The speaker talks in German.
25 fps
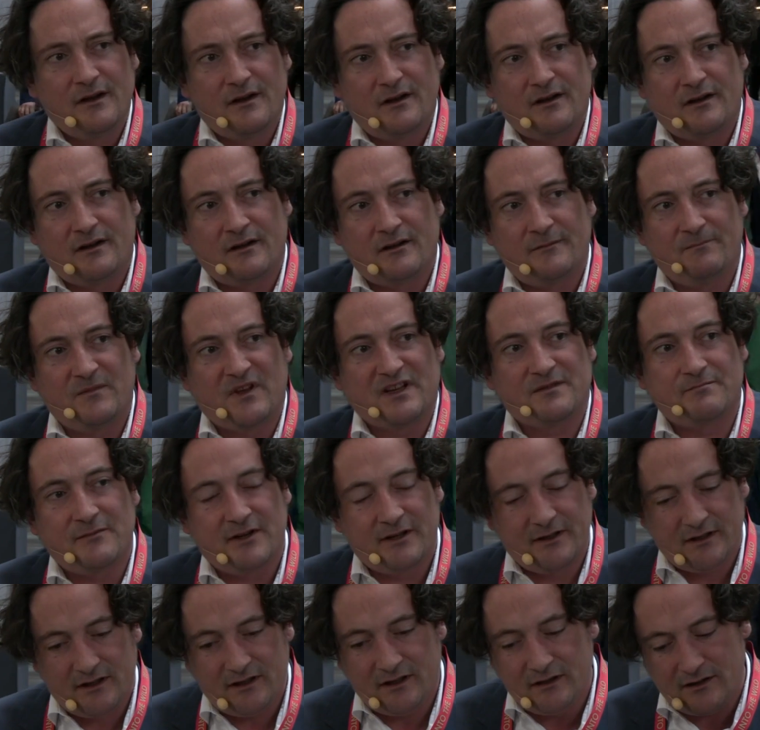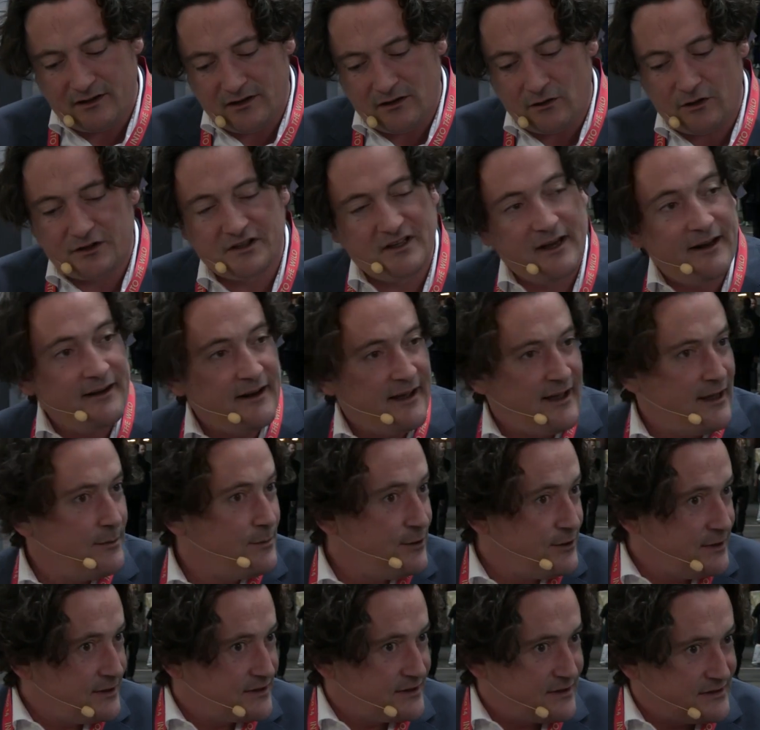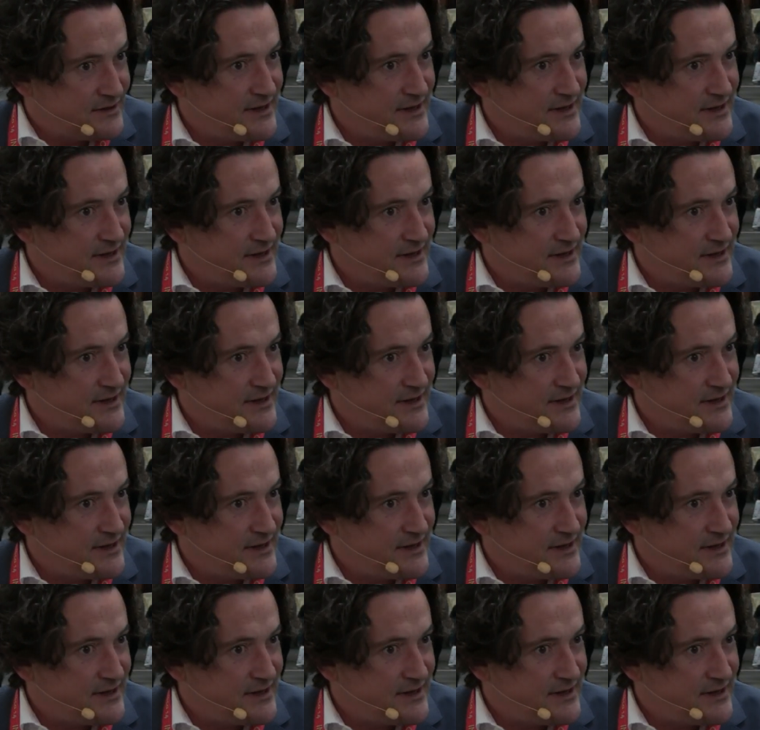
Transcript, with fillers: äh, dass man die, die, Leute enabled,